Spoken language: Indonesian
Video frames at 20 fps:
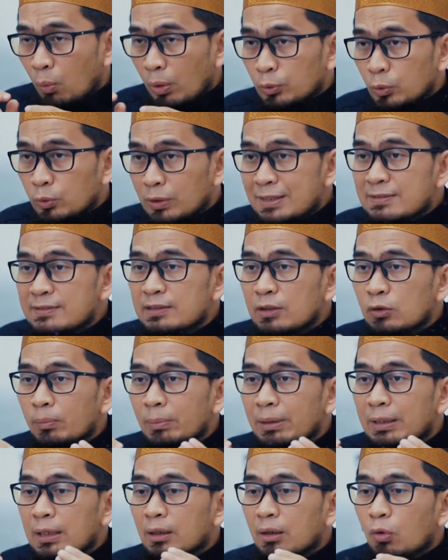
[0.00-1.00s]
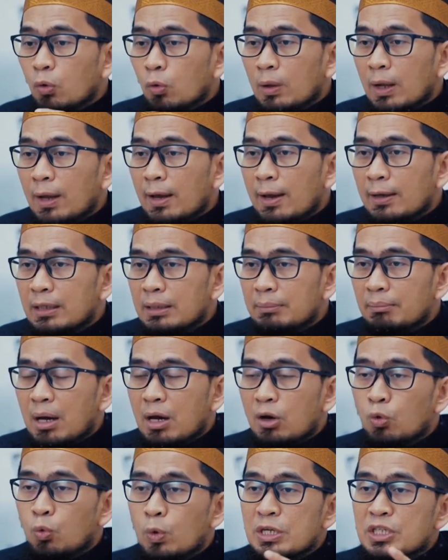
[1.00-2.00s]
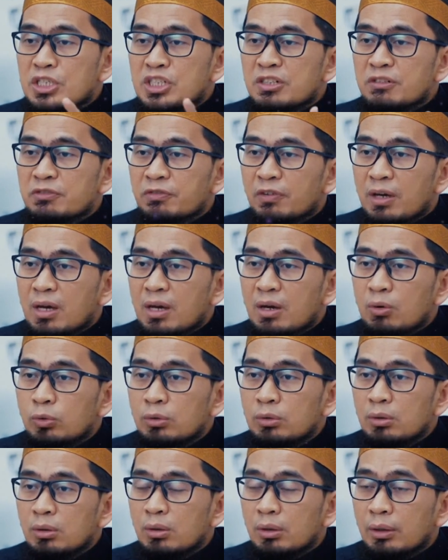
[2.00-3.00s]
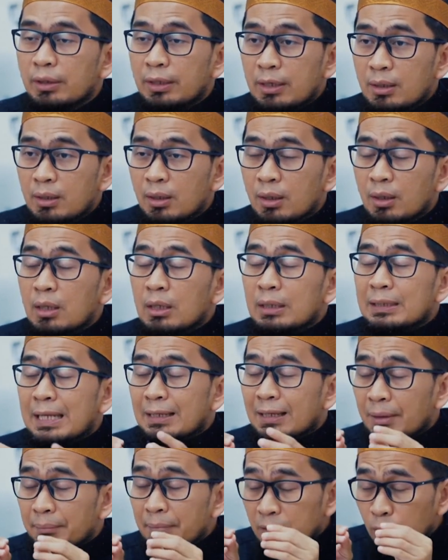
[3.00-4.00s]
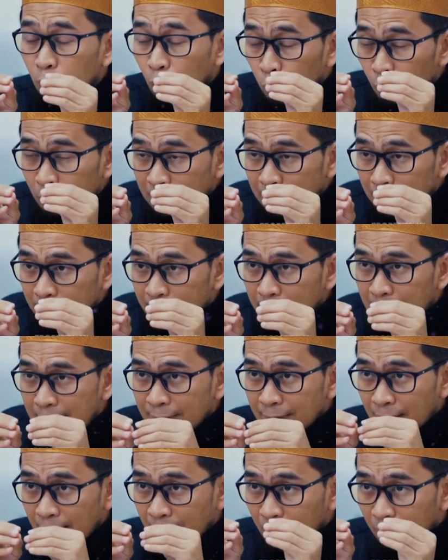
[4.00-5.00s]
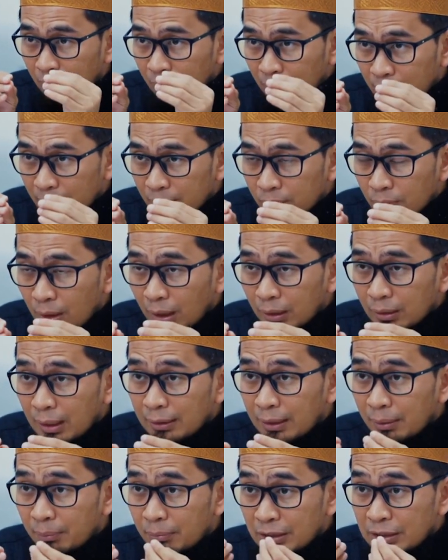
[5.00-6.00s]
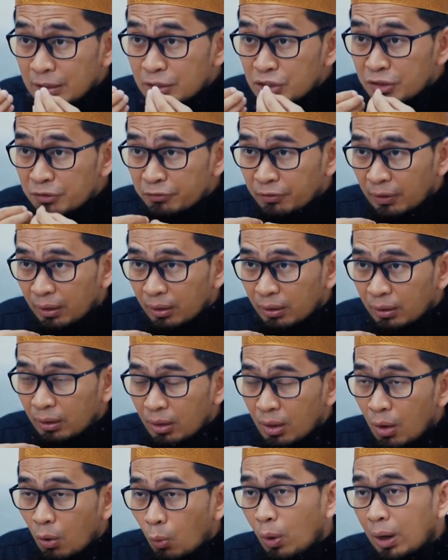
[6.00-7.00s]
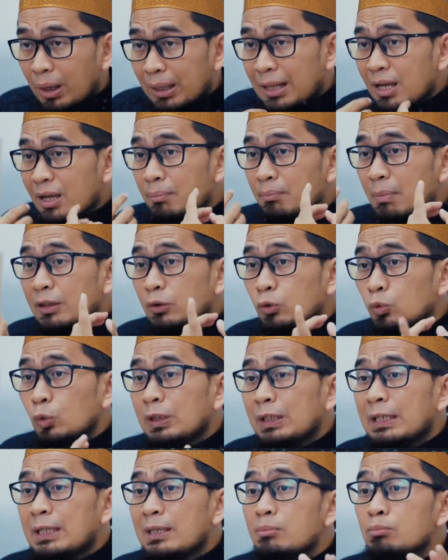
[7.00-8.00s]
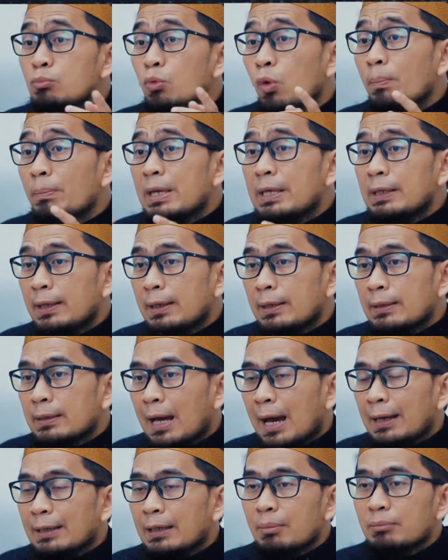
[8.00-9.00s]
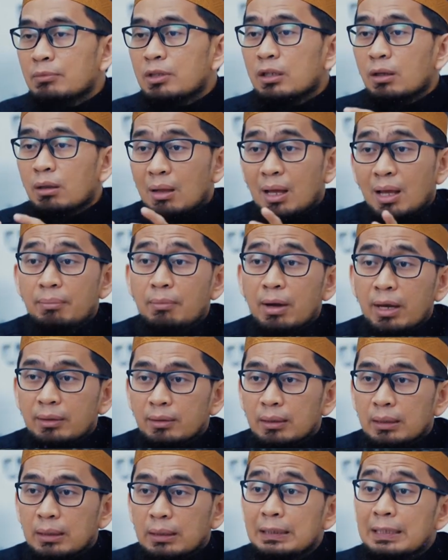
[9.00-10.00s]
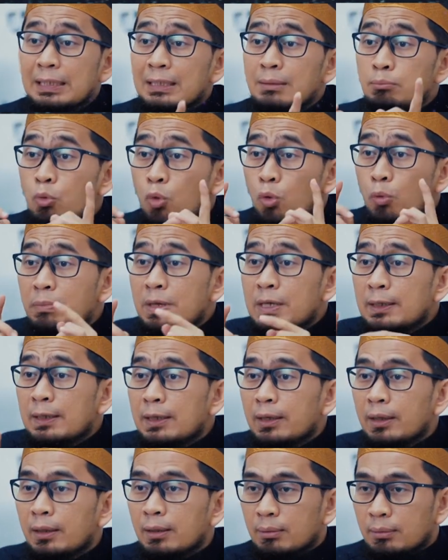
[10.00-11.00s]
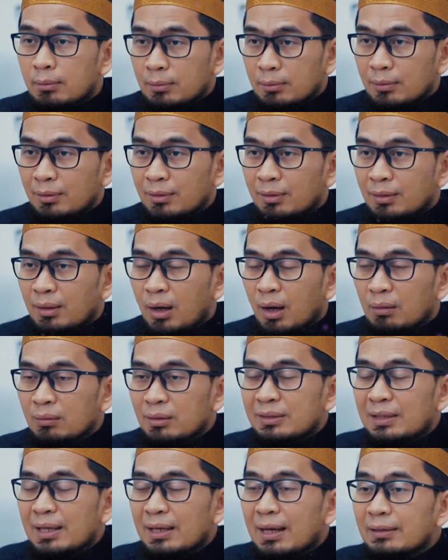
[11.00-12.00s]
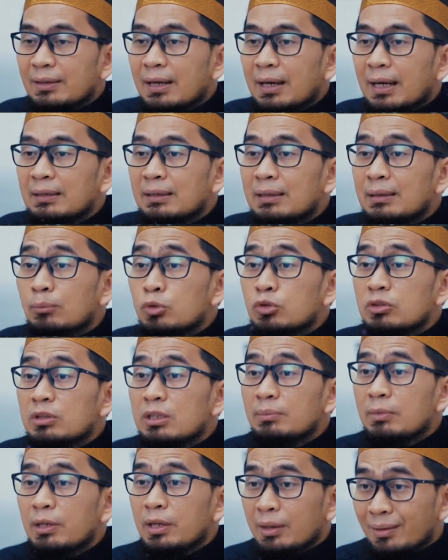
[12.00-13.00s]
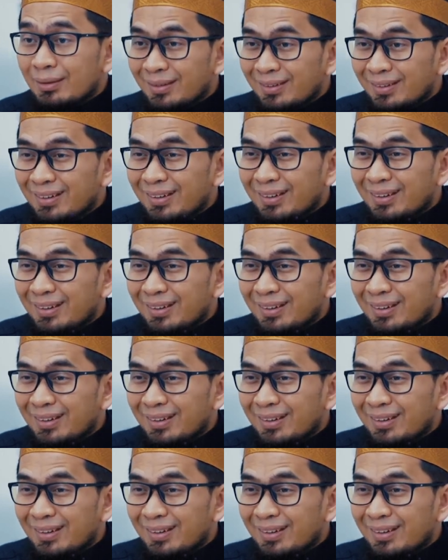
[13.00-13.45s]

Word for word: Wa nunazzilu minal Qur'ani ma huwa shifaa'un ya dan kami turunkan di antara Al-Qur'an itu akan ada yang menjadi syifa wa rahmatul lil mu'minin ada yang menjadi rahmat lil mu'minin Allah tidak katakan lil muslimin